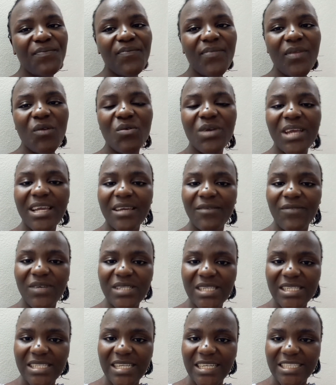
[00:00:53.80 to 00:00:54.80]
o que é que
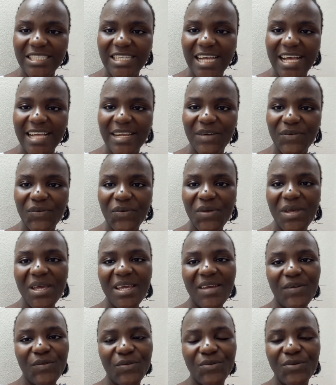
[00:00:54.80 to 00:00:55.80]
vocês acharam
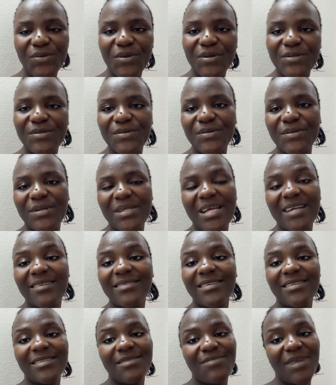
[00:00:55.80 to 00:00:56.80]
do nosso da nossa
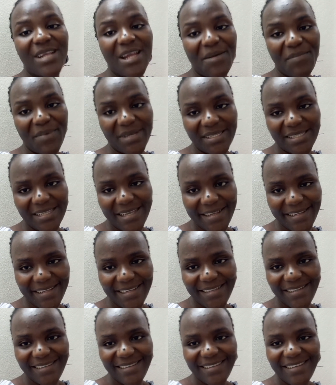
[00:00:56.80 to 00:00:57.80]
semana
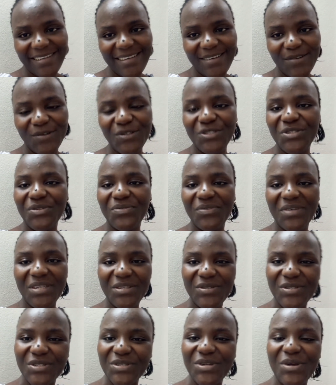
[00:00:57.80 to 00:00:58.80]
passada, os
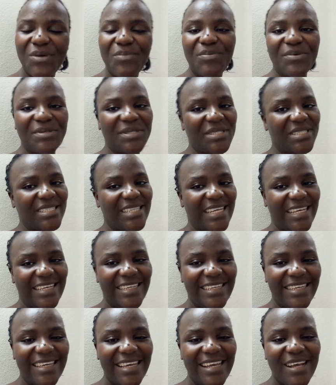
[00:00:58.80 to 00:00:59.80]
vídeos que eu
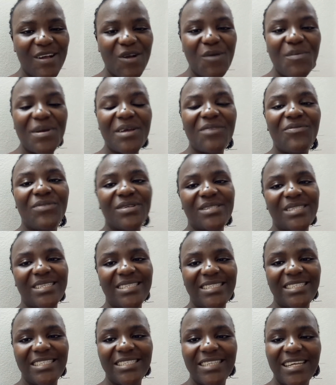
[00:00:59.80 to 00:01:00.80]
postei, como é que
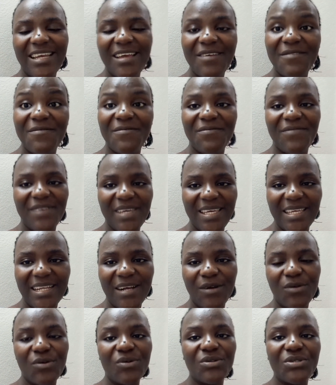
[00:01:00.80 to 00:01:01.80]
vocês
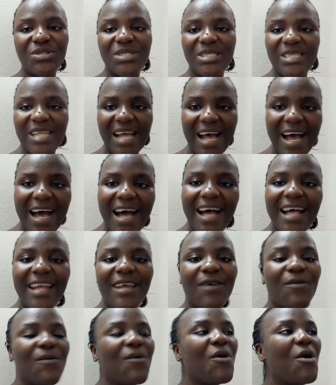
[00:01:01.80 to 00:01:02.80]
viram,
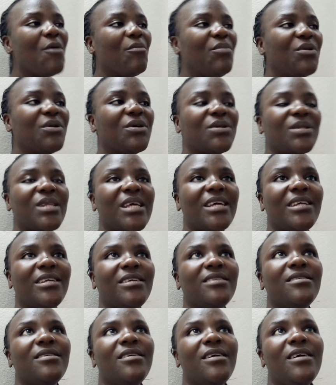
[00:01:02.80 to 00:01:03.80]
gostaram por eu
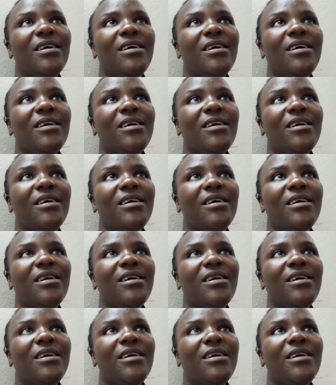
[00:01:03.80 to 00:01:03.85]
ter